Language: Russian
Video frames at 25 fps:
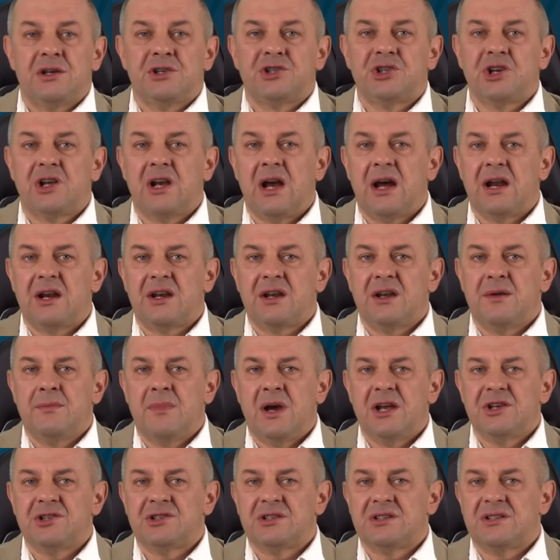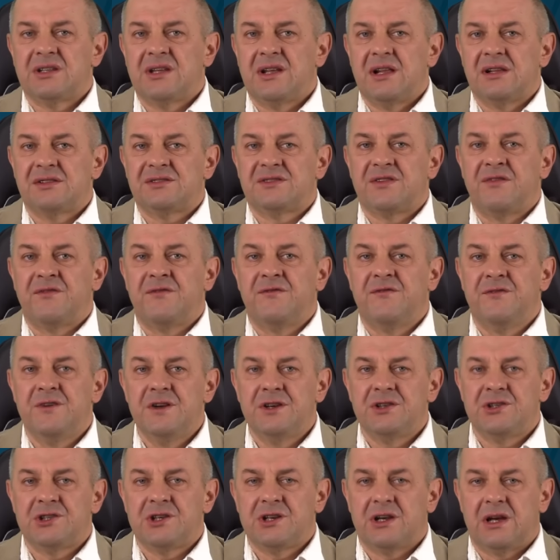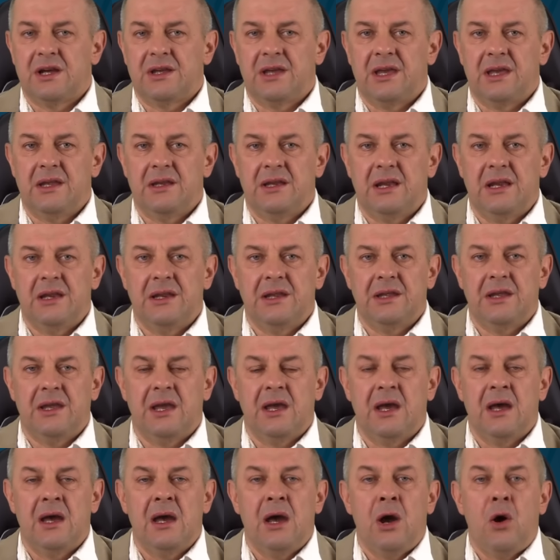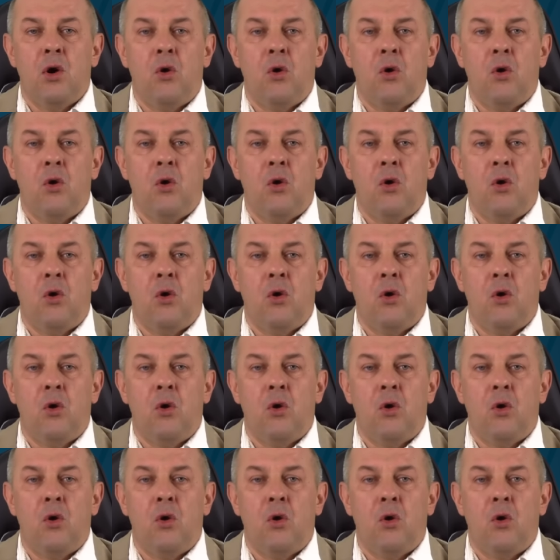Шикарный матч состоялся в высшей хоккейной лиге.